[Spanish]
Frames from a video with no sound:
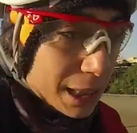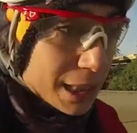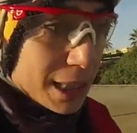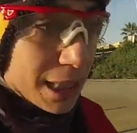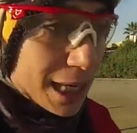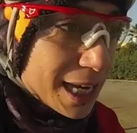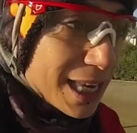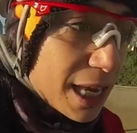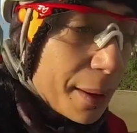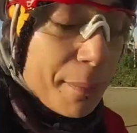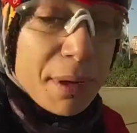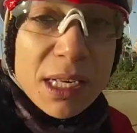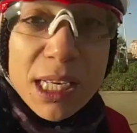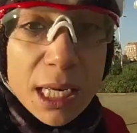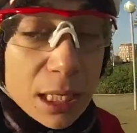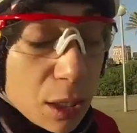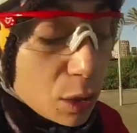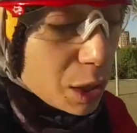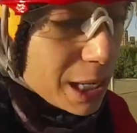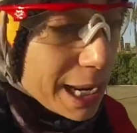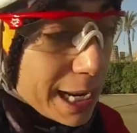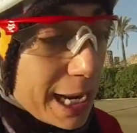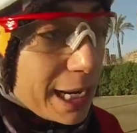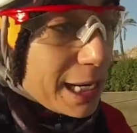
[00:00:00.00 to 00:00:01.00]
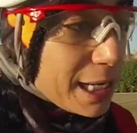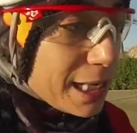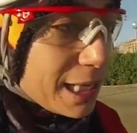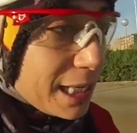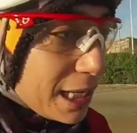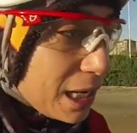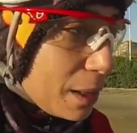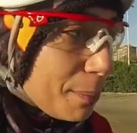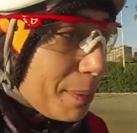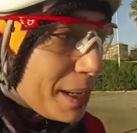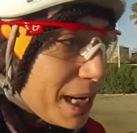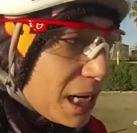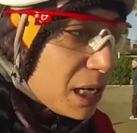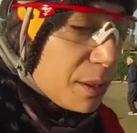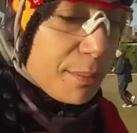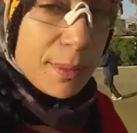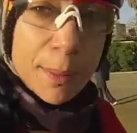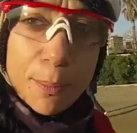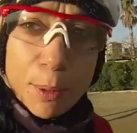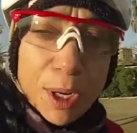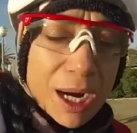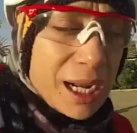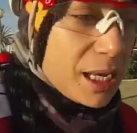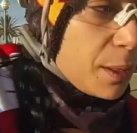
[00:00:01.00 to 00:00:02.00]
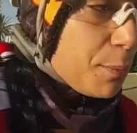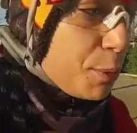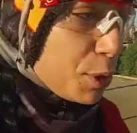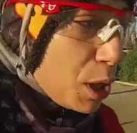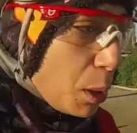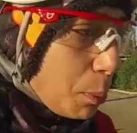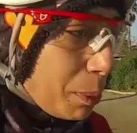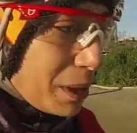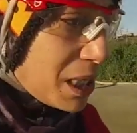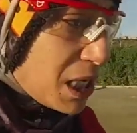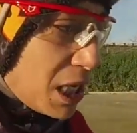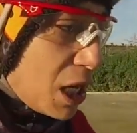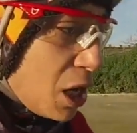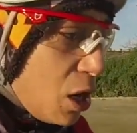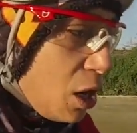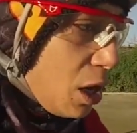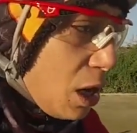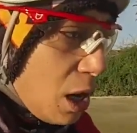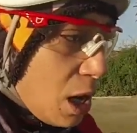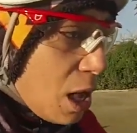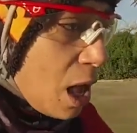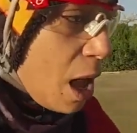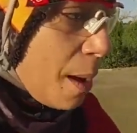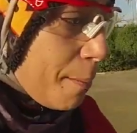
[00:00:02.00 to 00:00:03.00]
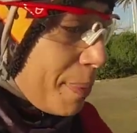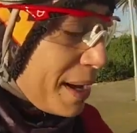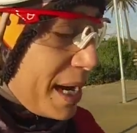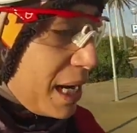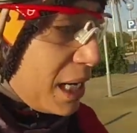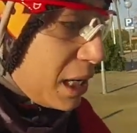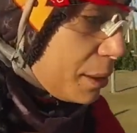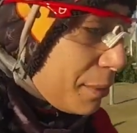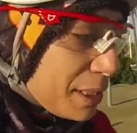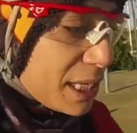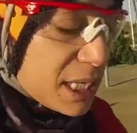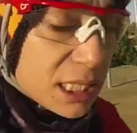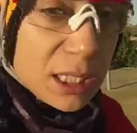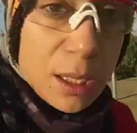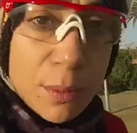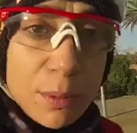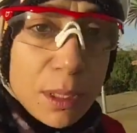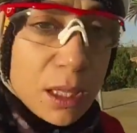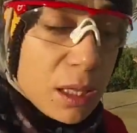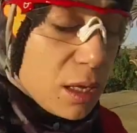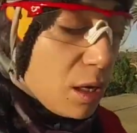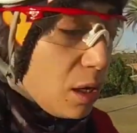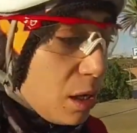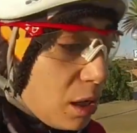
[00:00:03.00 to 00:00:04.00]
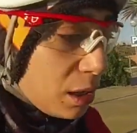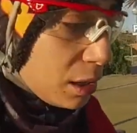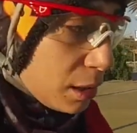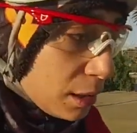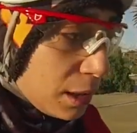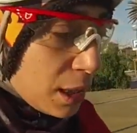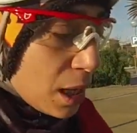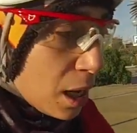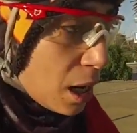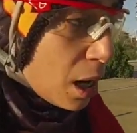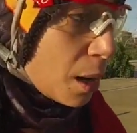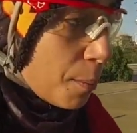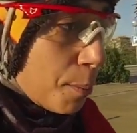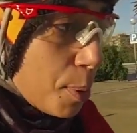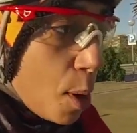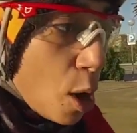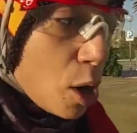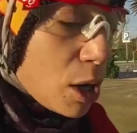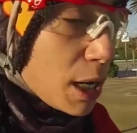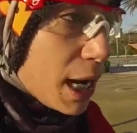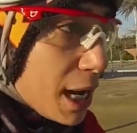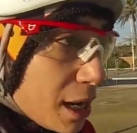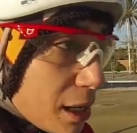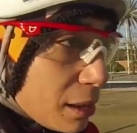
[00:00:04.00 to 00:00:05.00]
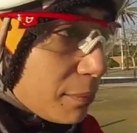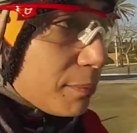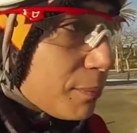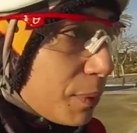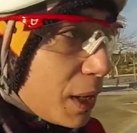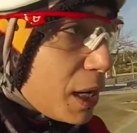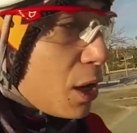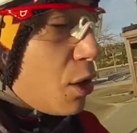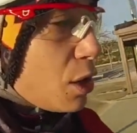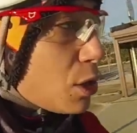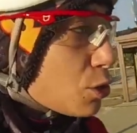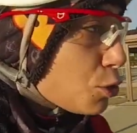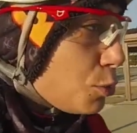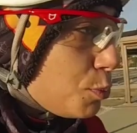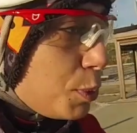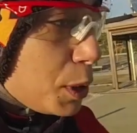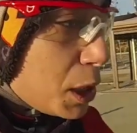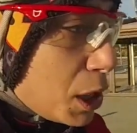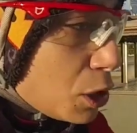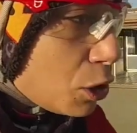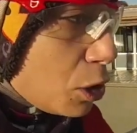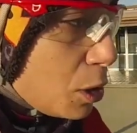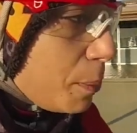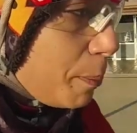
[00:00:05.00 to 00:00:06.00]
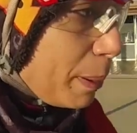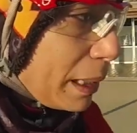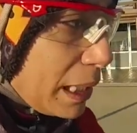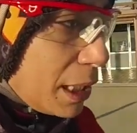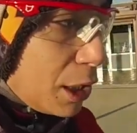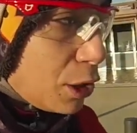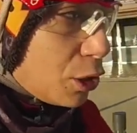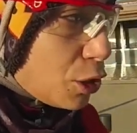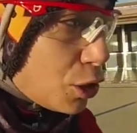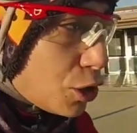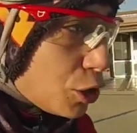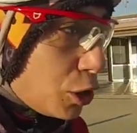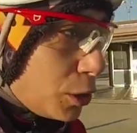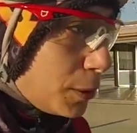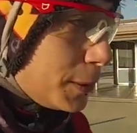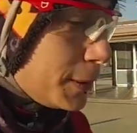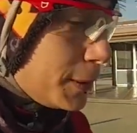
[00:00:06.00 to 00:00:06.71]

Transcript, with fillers: es que ya me he salido a la carretera para irme por aquí por el paseo, para grabar este vídeo, porque creo que es un poquito peligroso.